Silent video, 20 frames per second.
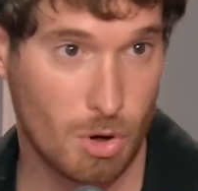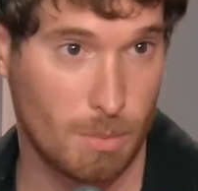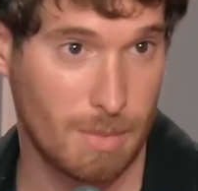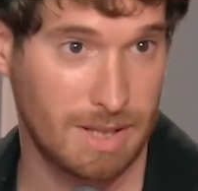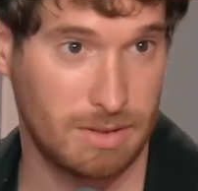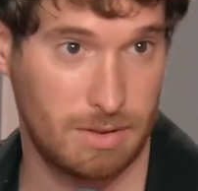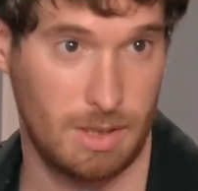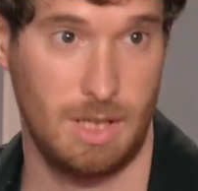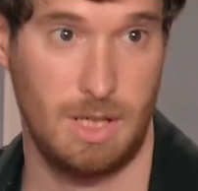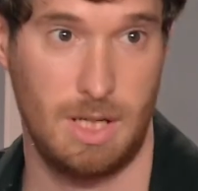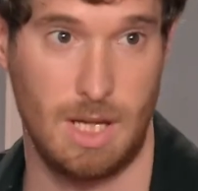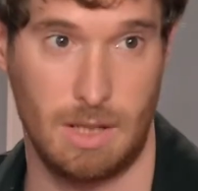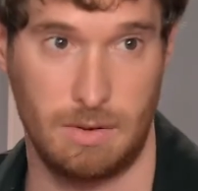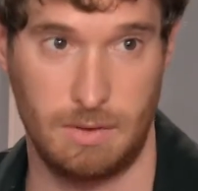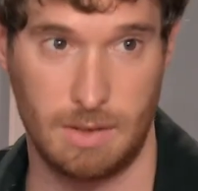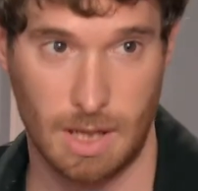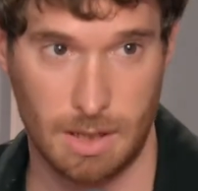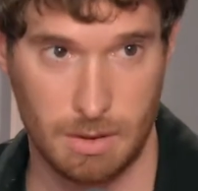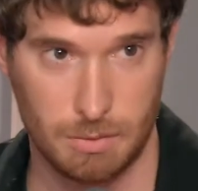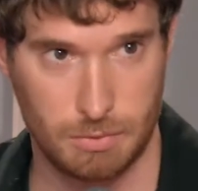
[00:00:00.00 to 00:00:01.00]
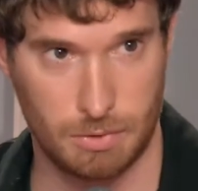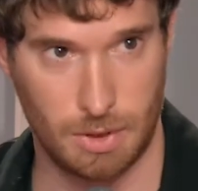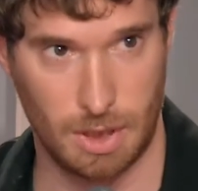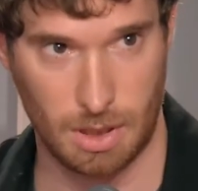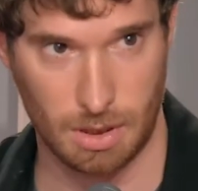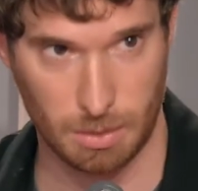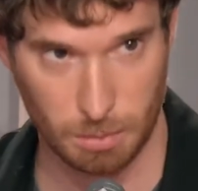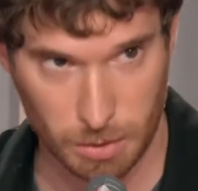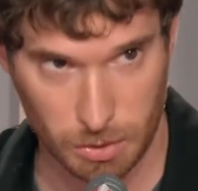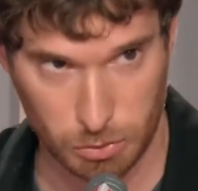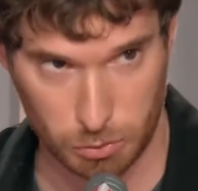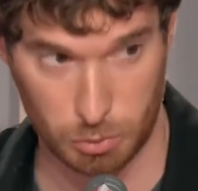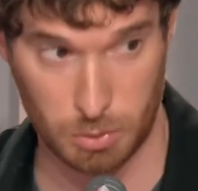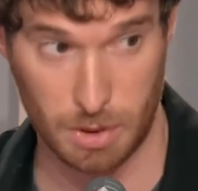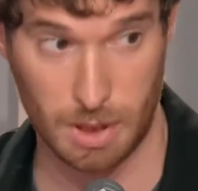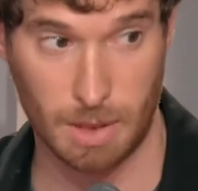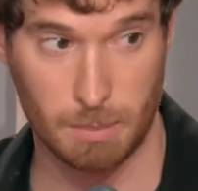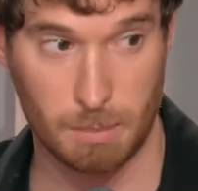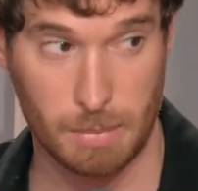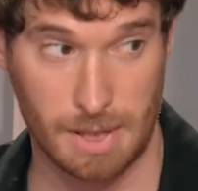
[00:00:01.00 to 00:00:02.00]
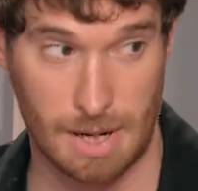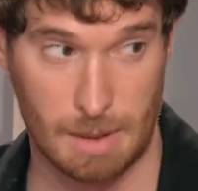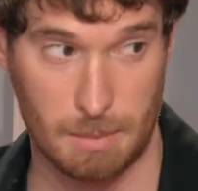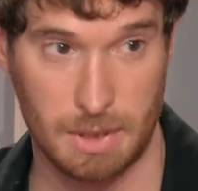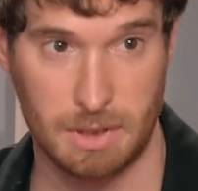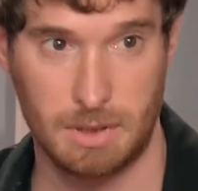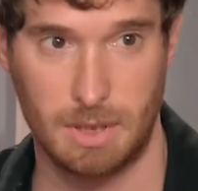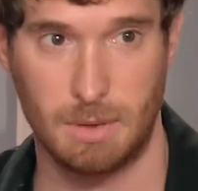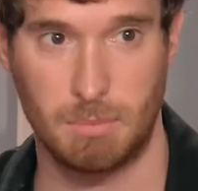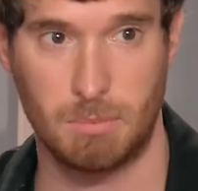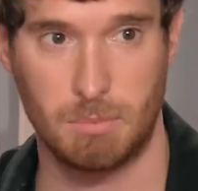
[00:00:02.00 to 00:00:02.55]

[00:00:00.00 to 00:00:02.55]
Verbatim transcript: más serias y ahí fue que me tuve que realmente